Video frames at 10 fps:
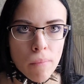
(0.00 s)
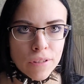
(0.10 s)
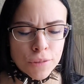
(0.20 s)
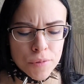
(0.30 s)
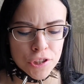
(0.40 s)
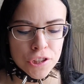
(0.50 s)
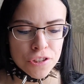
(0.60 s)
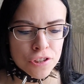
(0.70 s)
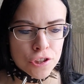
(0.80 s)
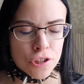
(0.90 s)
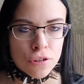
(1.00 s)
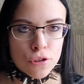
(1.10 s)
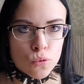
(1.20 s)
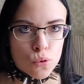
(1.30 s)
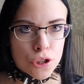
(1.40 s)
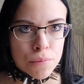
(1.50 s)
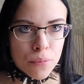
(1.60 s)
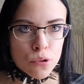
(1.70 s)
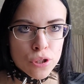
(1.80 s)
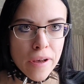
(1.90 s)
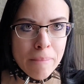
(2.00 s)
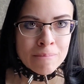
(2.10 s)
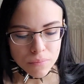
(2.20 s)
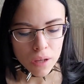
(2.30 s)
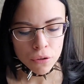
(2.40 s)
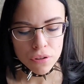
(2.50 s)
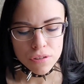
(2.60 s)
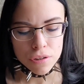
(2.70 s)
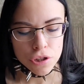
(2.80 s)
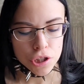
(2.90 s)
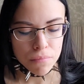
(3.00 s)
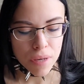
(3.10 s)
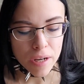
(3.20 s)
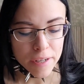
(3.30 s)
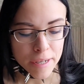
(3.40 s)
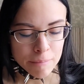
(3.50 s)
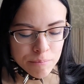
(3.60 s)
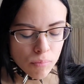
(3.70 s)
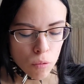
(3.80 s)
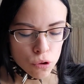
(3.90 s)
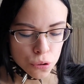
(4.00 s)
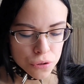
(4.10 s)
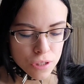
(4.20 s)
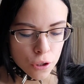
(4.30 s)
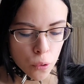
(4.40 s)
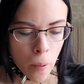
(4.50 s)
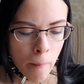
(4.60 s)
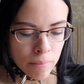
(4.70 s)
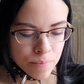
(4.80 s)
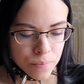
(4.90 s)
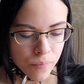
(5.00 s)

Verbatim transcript: Это печенье значительно суше, чем прошлое. Оно достаточно мягкое, жуется легко.